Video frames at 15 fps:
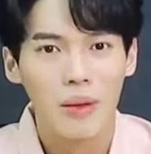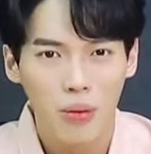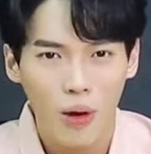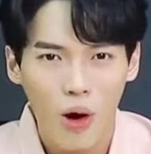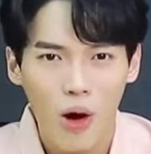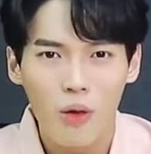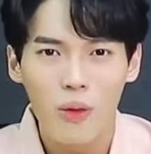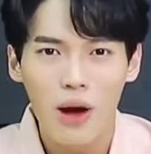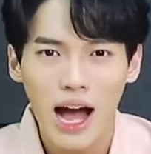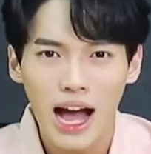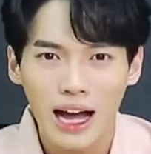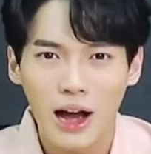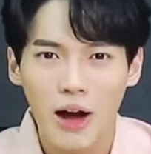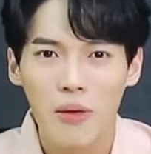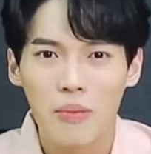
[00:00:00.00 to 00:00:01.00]
เพราะว่า
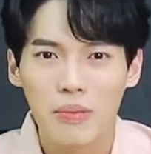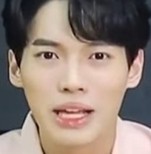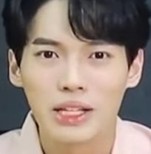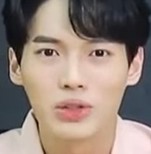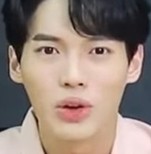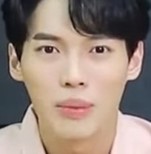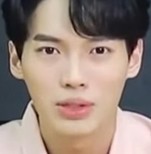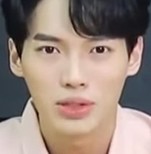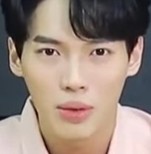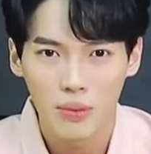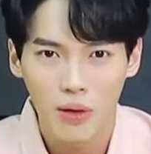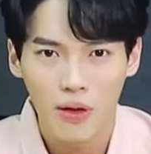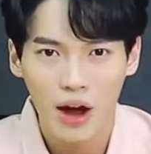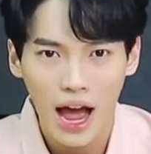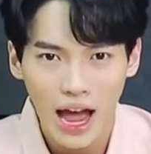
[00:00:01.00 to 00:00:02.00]
เขามีส่วนผสม
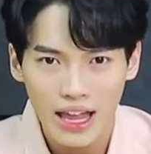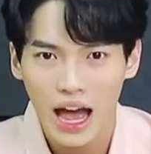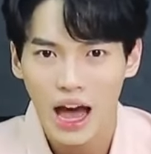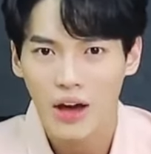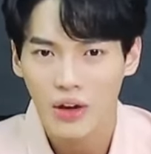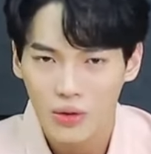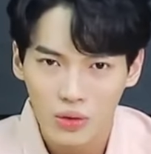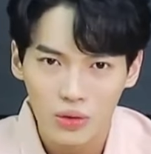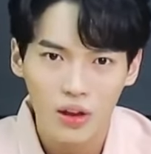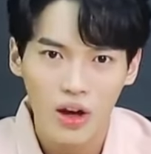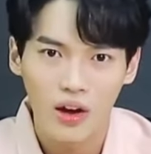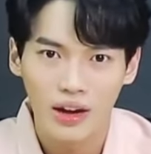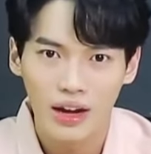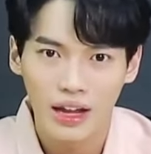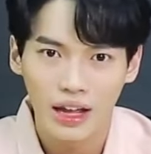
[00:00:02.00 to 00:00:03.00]
ของไฮยาลูรอ
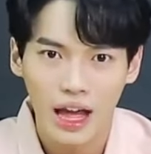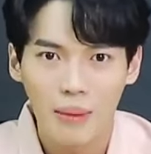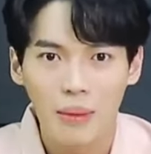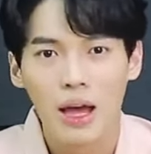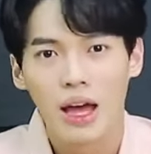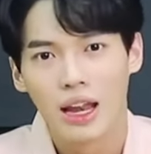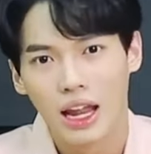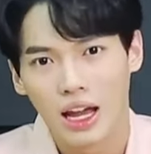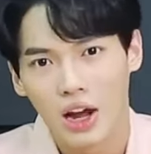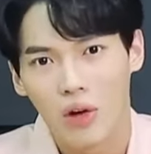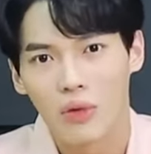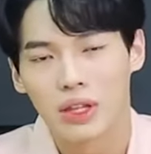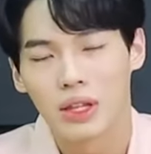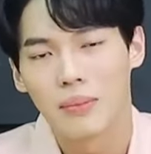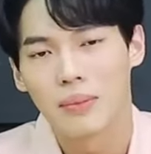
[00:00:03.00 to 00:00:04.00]
นนะครับและก็
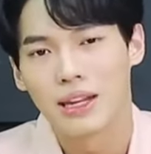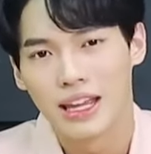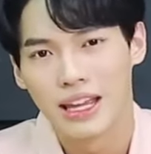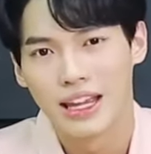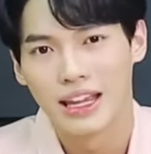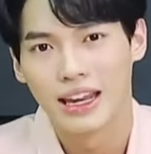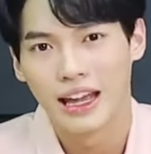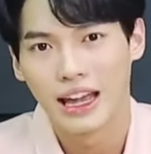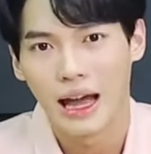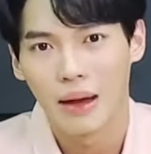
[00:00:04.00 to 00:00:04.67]
วิตามินอ e ีนะค